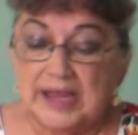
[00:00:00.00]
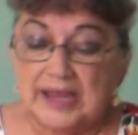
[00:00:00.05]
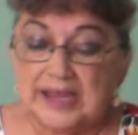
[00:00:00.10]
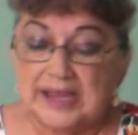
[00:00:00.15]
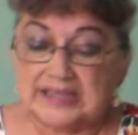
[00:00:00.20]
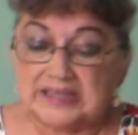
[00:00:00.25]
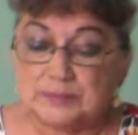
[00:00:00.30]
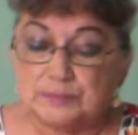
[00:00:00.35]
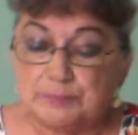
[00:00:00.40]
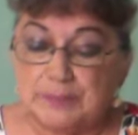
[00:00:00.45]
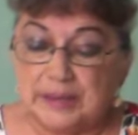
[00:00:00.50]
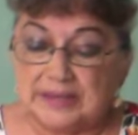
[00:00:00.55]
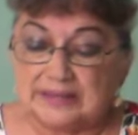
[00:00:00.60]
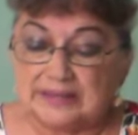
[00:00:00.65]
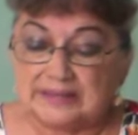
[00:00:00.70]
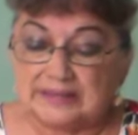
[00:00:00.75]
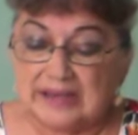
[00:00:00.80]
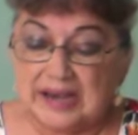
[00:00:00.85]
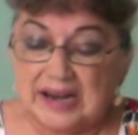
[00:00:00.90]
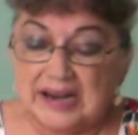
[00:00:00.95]

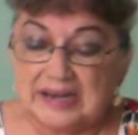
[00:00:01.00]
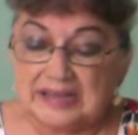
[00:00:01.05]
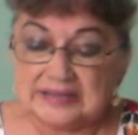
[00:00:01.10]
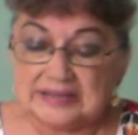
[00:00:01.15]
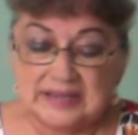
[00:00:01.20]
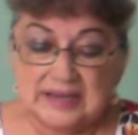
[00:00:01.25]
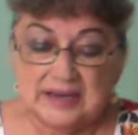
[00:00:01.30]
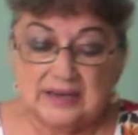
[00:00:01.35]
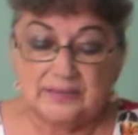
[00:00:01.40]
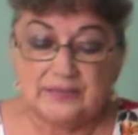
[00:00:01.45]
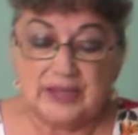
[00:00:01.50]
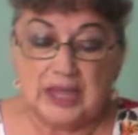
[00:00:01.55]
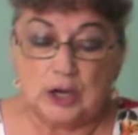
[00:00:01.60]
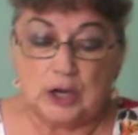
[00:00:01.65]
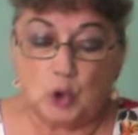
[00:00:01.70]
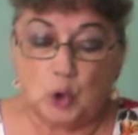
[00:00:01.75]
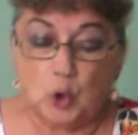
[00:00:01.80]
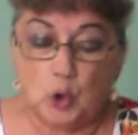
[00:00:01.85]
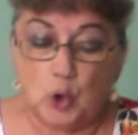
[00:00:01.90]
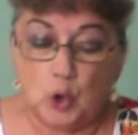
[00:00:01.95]
espectrales de
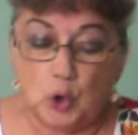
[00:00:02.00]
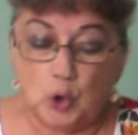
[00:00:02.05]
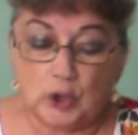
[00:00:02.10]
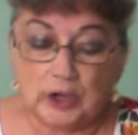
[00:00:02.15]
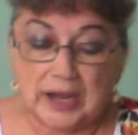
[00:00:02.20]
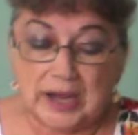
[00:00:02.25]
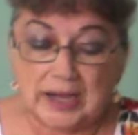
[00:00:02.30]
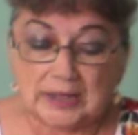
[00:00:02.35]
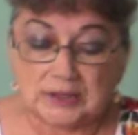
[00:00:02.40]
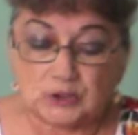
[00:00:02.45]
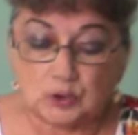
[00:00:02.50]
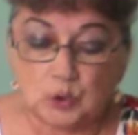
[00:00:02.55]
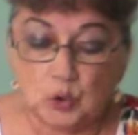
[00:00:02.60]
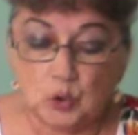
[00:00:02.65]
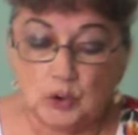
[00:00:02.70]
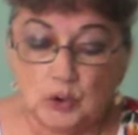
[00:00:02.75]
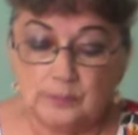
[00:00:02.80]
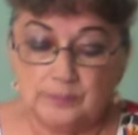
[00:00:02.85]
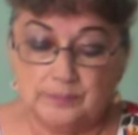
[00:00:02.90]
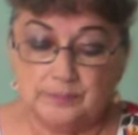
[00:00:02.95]
color
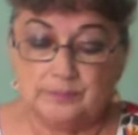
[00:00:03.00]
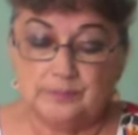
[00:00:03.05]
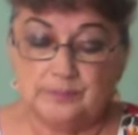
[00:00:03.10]
azul.